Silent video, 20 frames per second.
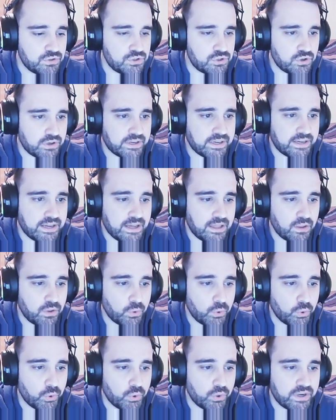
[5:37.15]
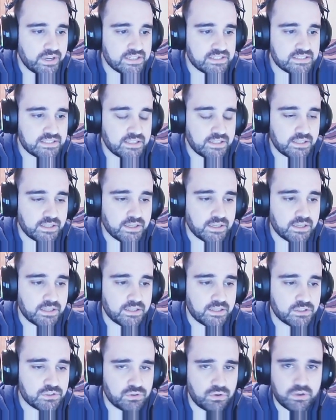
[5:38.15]
Yo he creado este
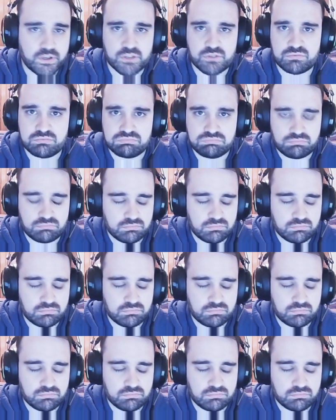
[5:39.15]
de, Sol, que es